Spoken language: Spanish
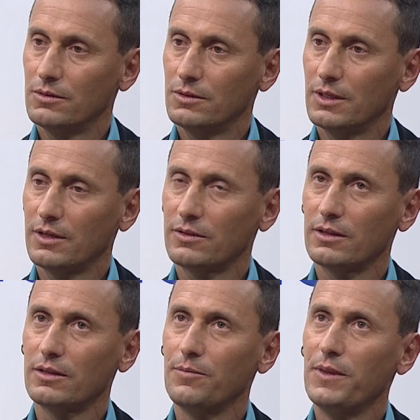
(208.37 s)

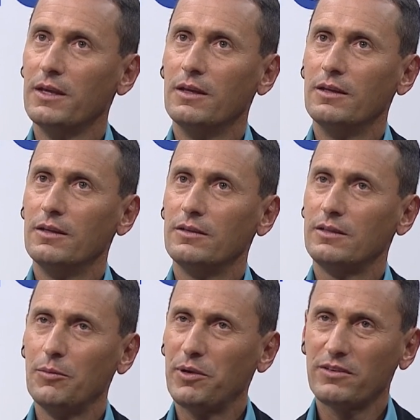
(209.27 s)
Interesante.
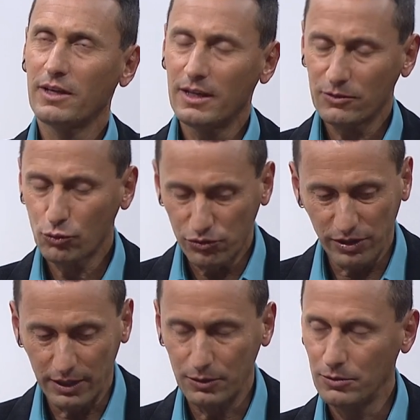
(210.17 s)
Siempre se ha
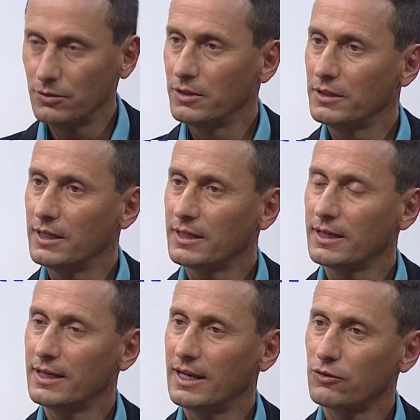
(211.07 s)
escuchado de
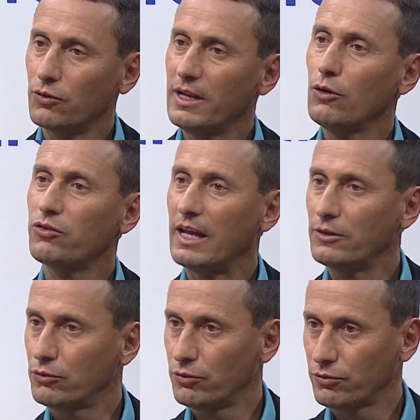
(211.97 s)
que la zona de los
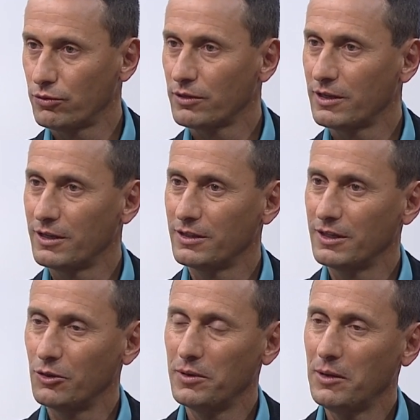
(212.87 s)
Santos, lo que
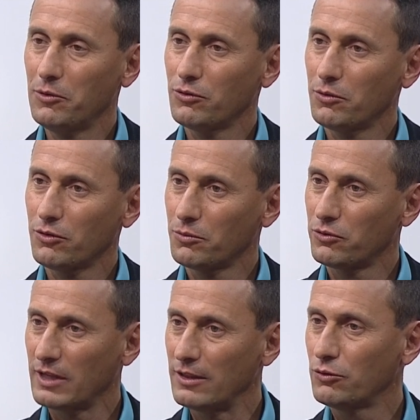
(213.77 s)
denominamos nosotros como
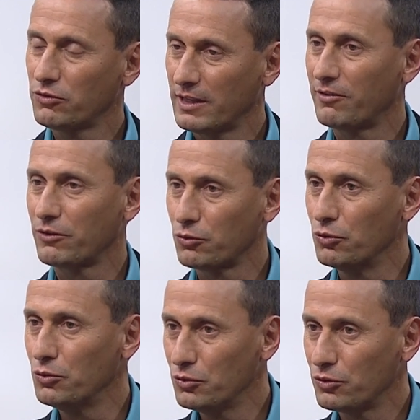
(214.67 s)
Santos,
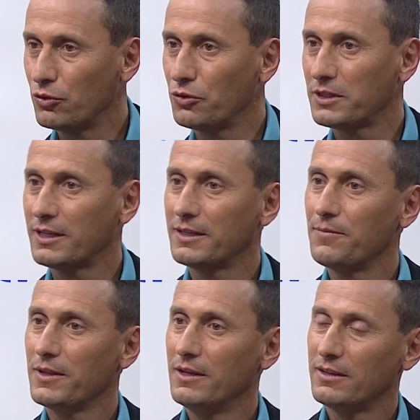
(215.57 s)
Tarrazú, Dota,
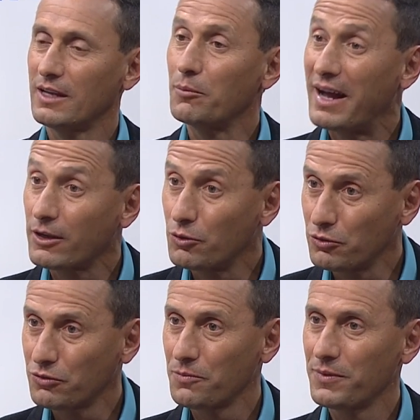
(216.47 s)
San Marcos, y,
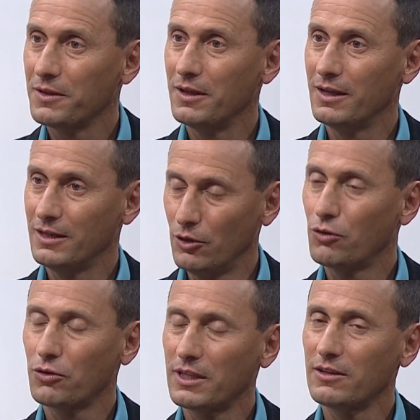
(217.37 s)
León eh,
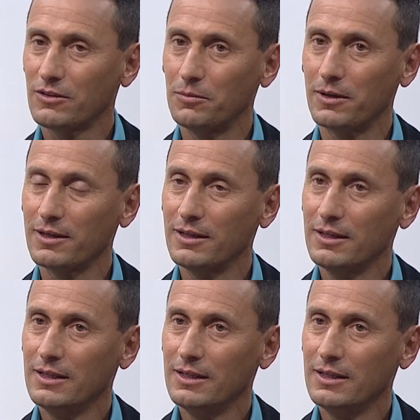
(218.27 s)
Cortés, ¿verdad?